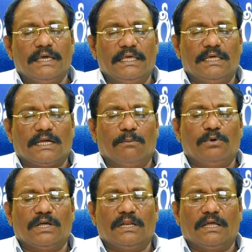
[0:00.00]
ఏది
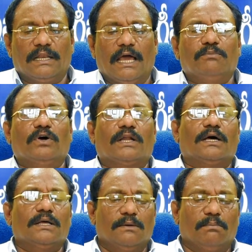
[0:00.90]
కంప్యూటర్ ల్యాబ్ ద్వారా
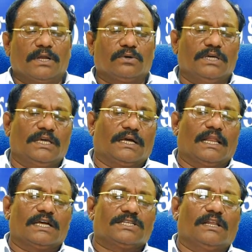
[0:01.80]
మనకు ఈ
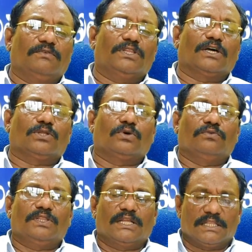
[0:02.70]
కళాశాల విద్యార్థులకు
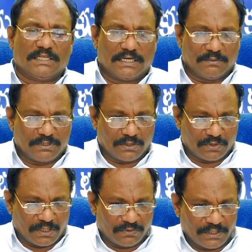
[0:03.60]
విద్యను అందజేయడం
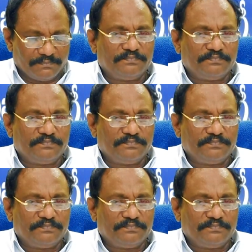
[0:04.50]
జరుగుతూ ఉంది